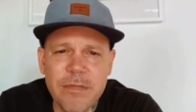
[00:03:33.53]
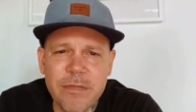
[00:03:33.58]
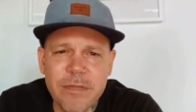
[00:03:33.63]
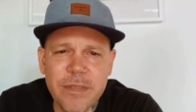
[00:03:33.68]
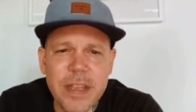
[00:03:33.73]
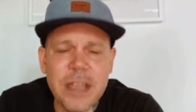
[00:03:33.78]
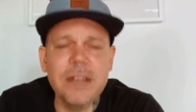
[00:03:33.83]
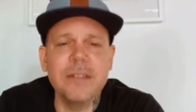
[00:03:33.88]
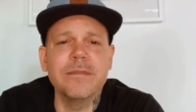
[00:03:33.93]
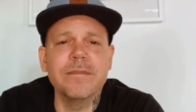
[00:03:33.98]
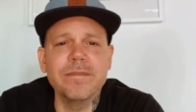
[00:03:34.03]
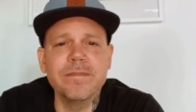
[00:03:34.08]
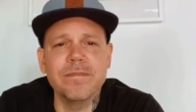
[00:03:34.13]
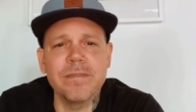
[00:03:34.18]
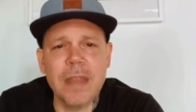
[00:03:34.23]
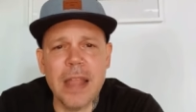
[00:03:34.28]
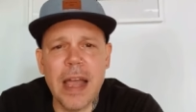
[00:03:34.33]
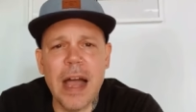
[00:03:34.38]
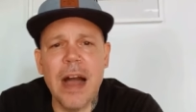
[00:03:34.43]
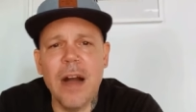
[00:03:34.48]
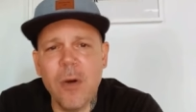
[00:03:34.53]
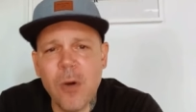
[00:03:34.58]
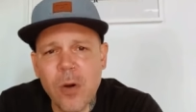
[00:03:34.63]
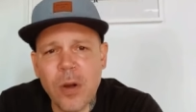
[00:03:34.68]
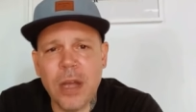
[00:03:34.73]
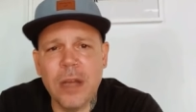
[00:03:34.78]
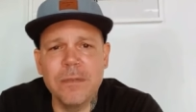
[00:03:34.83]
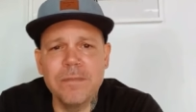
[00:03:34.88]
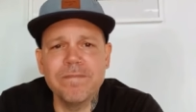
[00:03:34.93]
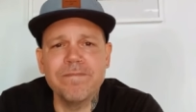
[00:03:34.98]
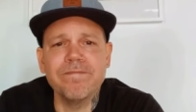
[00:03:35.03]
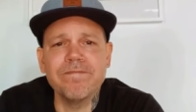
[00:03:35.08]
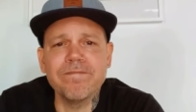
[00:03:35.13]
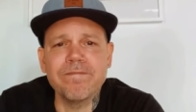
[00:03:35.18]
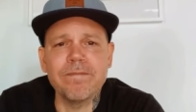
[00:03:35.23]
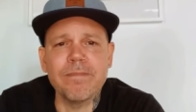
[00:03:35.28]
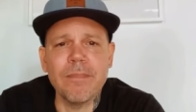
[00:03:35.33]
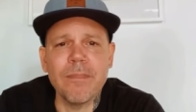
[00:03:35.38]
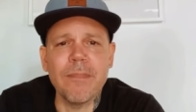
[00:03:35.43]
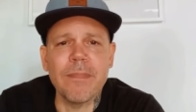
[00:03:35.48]
En fin, ahora,
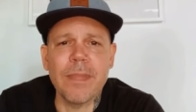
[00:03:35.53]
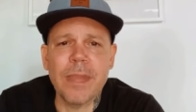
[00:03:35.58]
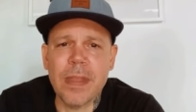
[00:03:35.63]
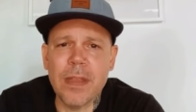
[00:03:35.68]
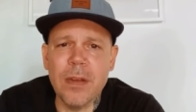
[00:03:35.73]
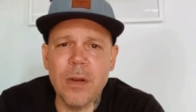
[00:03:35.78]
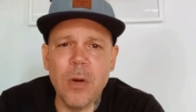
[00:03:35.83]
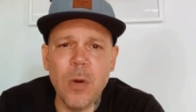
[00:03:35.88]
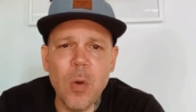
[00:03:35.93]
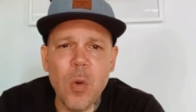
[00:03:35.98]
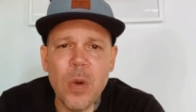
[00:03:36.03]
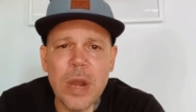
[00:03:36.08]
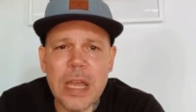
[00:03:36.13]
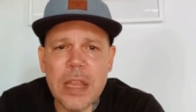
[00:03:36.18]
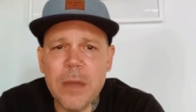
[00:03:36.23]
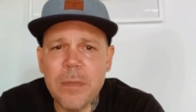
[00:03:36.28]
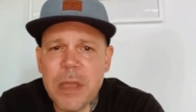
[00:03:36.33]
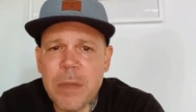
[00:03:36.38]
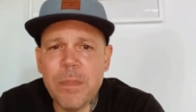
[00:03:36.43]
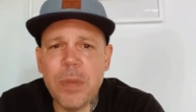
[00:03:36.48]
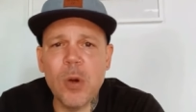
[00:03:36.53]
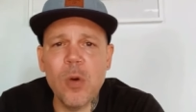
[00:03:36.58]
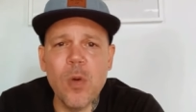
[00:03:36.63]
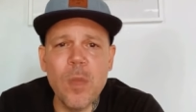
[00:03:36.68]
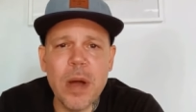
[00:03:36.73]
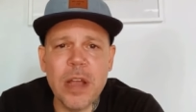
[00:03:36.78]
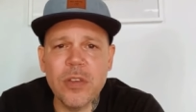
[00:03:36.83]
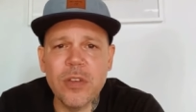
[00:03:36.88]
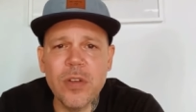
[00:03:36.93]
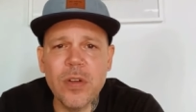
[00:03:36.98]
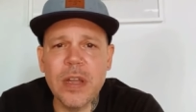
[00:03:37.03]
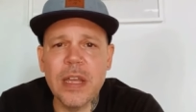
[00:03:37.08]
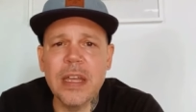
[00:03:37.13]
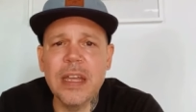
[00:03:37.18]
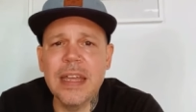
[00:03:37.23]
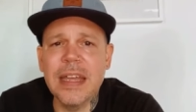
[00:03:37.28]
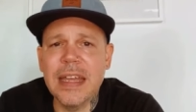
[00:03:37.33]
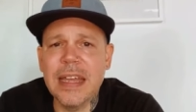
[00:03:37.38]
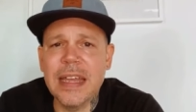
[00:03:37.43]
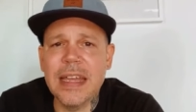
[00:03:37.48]
una de mis
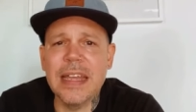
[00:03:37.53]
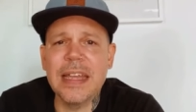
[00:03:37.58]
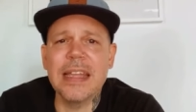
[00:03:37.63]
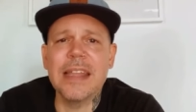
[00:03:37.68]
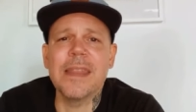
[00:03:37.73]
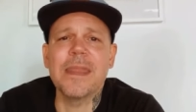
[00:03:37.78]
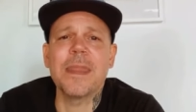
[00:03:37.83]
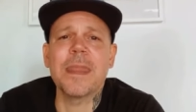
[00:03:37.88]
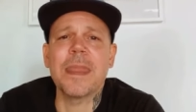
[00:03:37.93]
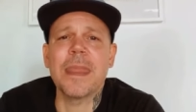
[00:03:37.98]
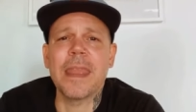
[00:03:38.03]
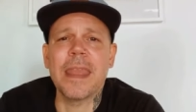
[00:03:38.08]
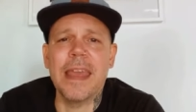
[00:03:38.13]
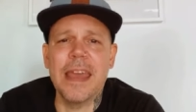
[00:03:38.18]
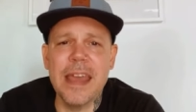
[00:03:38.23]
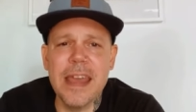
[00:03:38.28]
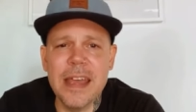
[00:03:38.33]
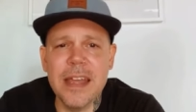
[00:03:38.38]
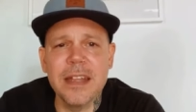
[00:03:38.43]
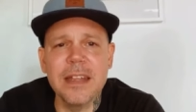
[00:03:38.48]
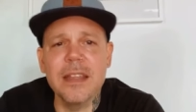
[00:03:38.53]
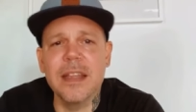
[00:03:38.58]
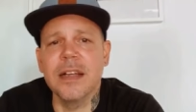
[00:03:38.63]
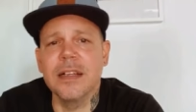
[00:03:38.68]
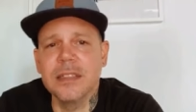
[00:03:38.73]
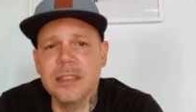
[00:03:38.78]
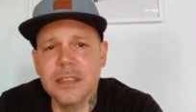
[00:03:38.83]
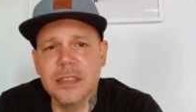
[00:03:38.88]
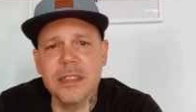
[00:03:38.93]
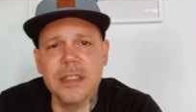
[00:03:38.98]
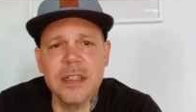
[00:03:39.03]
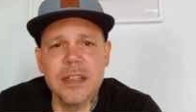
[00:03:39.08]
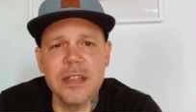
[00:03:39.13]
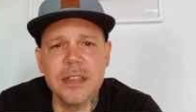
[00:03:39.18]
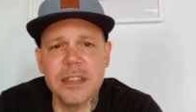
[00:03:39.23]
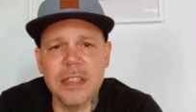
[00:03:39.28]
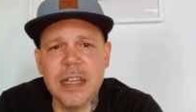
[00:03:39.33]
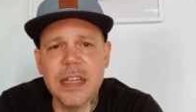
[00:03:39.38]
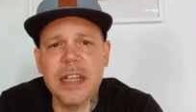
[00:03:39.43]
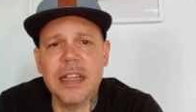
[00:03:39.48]
preocupaciones es esta.
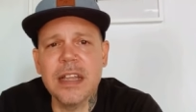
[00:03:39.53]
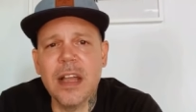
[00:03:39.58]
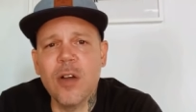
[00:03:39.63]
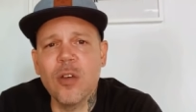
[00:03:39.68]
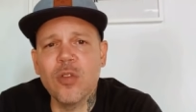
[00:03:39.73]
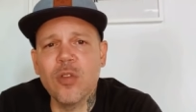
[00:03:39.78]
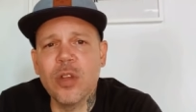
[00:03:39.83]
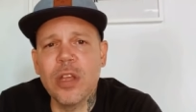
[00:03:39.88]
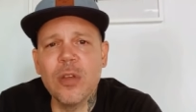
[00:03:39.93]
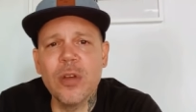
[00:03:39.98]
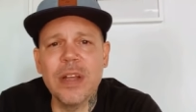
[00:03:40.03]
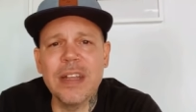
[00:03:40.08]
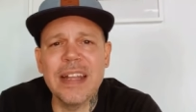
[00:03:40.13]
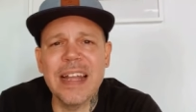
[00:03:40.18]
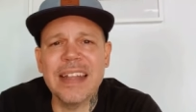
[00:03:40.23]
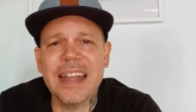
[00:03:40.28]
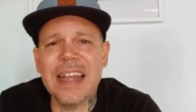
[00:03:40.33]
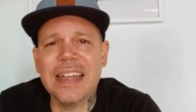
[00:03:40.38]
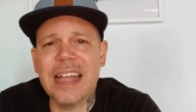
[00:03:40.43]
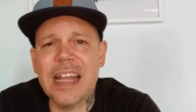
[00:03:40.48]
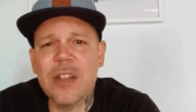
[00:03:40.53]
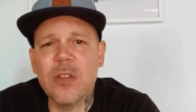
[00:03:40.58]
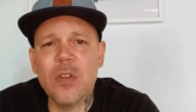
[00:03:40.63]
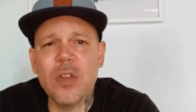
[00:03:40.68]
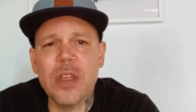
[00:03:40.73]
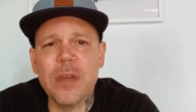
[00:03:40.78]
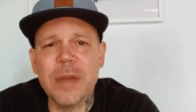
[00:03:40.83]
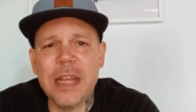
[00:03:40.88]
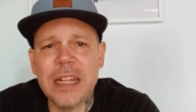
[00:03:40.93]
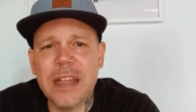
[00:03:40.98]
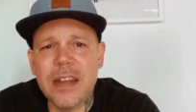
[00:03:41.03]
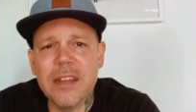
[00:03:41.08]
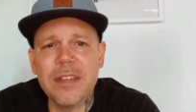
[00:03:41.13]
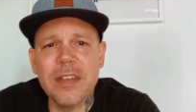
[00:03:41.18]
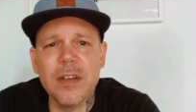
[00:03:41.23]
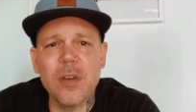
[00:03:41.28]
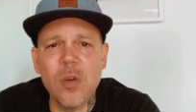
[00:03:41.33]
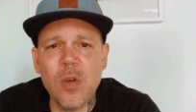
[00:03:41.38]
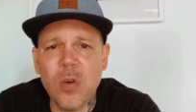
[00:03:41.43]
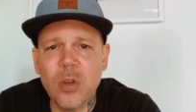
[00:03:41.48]
Sé que Estados Unidos está tratando de
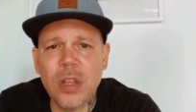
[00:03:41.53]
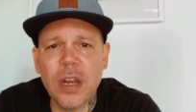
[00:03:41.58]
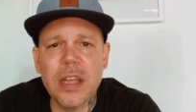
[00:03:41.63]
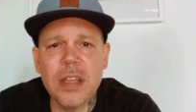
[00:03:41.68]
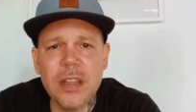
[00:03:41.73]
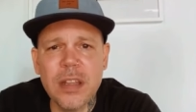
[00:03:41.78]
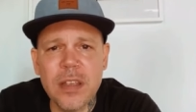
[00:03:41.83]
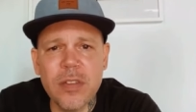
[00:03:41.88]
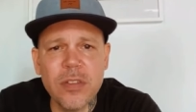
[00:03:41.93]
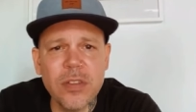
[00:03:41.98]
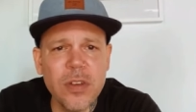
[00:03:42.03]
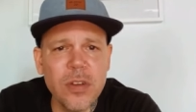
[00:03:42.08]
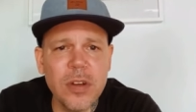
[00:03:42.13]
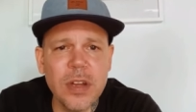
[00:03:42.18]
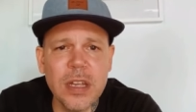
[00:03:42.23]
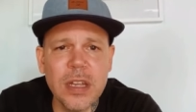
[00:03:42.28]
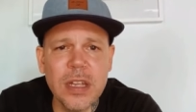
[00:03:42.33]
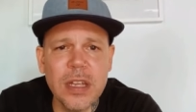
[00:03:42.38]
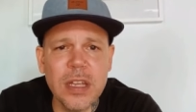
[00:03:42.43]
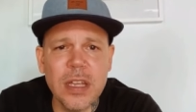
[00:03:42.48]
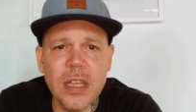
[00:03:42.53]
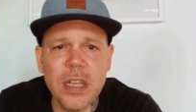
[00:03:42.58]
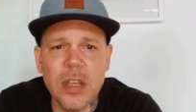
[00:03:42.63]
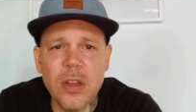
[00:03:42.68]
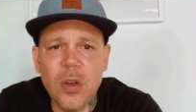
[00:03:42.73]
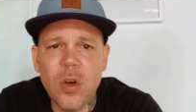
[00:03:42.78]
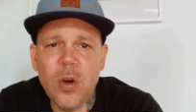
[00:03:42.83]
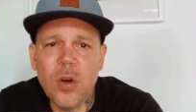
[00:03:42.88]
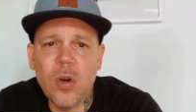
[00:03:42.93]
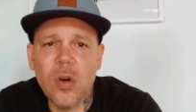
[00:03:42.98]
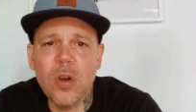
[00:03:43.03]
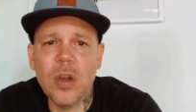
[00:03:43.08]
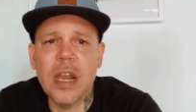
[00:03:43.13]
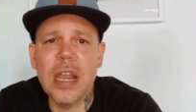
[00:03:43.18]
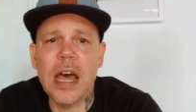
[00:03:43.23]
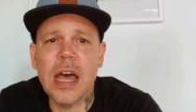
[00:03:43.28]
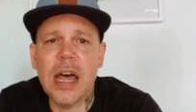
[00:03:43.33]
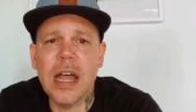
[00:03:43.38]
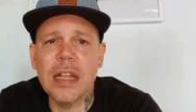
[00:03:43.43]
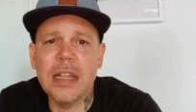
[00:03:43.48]
meterse con otras intenciones y no
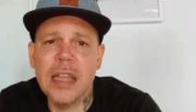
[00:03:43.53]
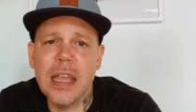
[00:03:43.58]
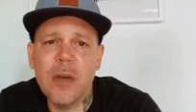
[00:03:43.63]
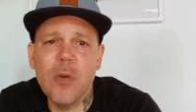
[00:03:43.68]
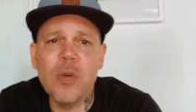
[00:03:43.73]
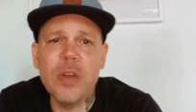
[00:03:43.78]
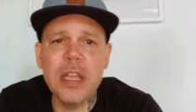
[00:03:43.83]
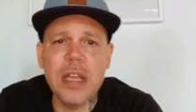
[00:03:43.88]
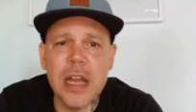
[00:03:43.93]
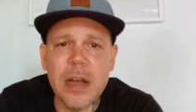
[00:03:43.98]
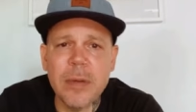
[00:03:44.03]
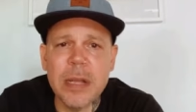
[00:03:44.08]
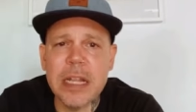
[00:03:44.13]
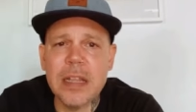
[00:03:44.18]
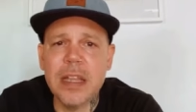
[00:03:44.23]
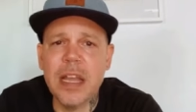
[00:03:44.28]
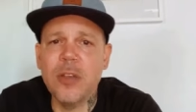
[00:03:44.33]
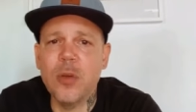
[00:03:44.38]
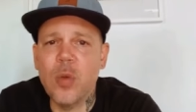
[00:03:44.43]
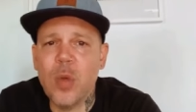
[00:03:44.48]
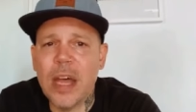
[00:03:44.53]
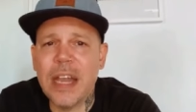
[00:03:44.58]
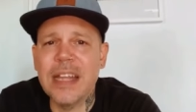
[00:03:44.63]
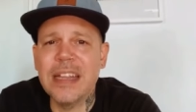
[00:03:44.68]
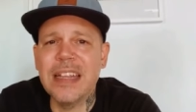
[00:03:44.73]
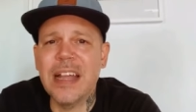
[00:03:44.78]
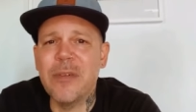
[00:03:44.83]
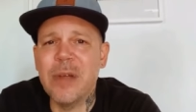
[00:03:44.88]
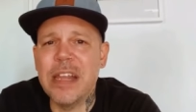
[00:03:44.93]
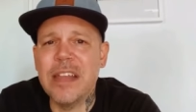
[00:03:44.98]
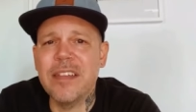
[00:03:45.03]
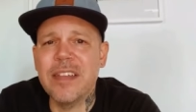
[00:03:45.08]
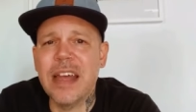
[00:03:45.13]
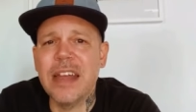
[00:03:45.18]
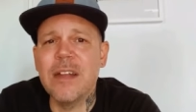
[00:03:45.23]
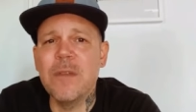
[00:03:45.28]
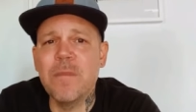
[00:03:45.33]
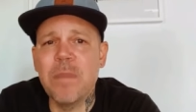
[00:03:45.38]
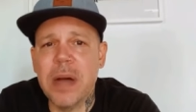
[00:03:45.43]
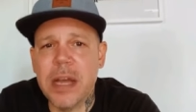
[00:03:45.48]
con la de únicamente ayudar a
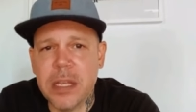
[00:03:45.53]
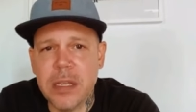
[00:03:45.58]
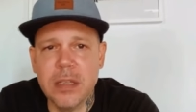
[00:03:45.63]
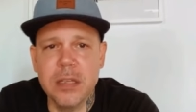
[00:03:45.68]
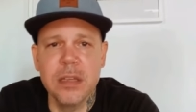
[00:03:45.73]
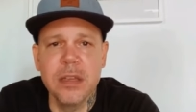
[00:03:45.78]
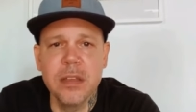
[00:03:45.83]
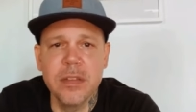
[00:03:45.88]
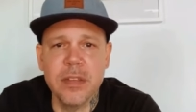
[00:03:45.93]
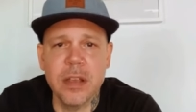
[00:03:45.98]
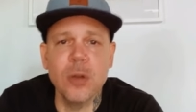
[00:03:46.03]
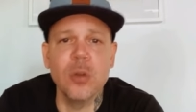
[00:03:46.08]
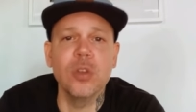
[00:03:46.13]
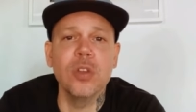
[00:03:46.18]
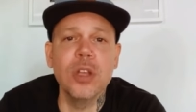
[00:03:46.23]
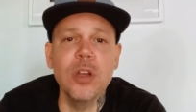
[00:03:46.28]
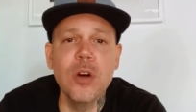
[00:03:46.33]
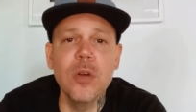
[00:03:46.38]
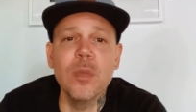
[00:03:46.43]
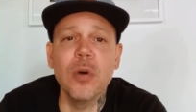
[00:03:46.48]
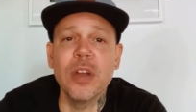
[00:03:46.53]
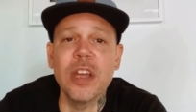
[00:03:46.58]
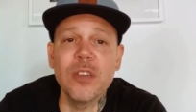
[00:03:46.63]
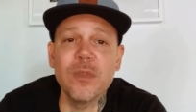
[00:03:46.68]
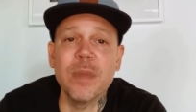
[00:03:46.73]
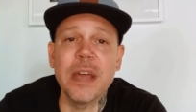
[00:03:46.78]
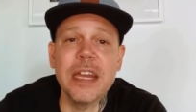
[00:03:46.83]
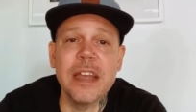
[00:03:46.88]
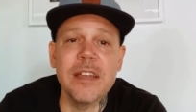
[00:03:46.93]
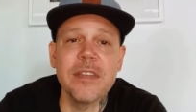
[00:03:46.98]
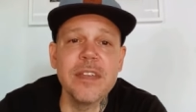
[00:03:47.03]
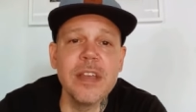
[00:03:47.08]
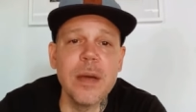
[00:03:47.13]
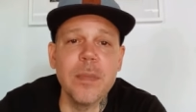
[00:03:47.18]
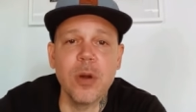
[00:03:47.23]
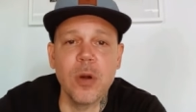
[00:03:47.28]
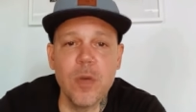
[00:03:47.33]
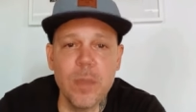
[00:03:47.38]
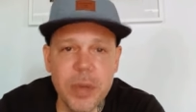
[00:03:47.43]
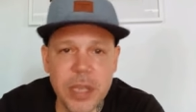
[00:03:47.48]
estabilizar el país. Se lo digo por
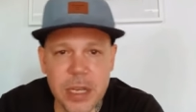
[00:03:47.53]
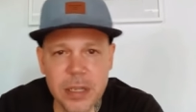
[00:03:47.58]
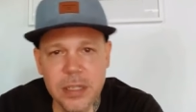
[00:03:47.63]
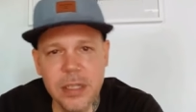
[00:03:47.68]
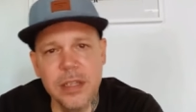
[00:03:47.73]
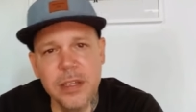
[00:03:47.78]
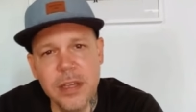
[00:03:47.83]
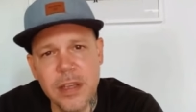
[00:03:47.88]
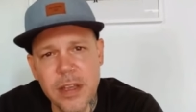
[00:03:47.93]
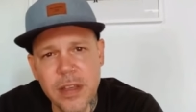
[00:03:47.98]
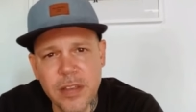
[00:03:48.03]
experiencia propia.